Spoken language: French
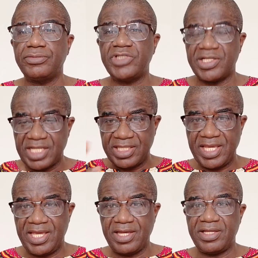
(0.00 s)
dans cette
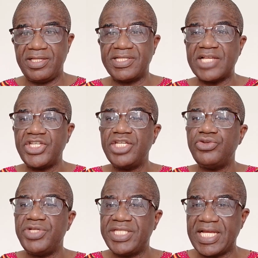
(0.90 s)
guerre. Il s'agit
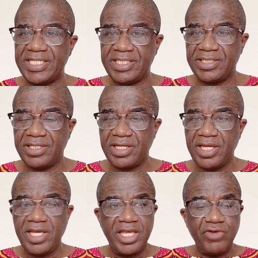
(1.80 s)
de l'Italie.
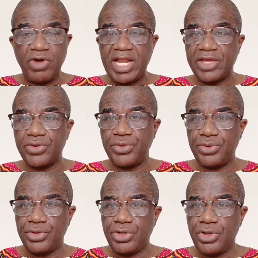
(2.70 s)
Et voilà
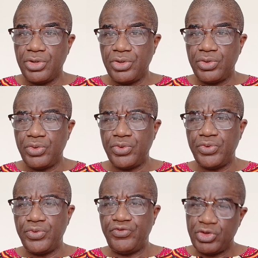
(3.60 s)
que
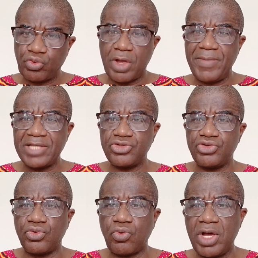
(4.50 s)
le 23 mars,
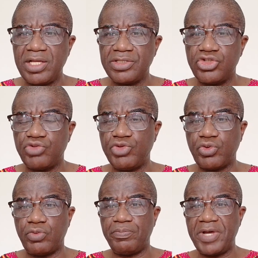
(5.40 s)
je crois, si je ne me
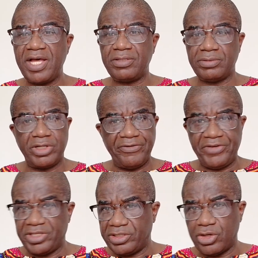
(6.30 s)
trompe pas, en
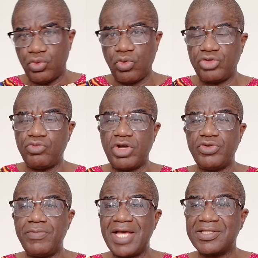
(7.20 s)
fait, dans le courant du mois
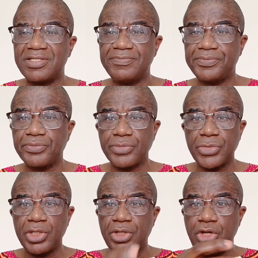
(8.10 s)
de mars,
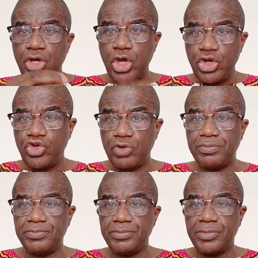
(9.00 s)
un
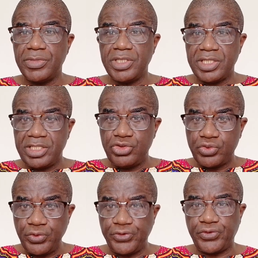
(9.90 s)
homme qui
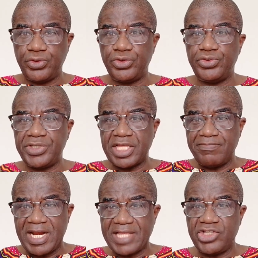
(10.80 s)
souffre de cette
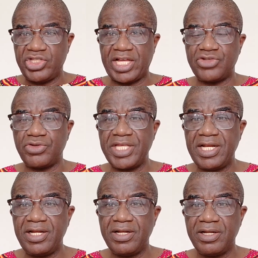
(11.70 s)
maladie
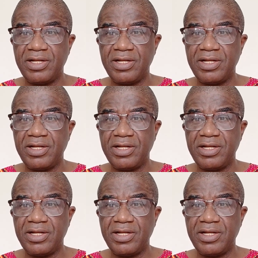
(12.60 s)
générationnelle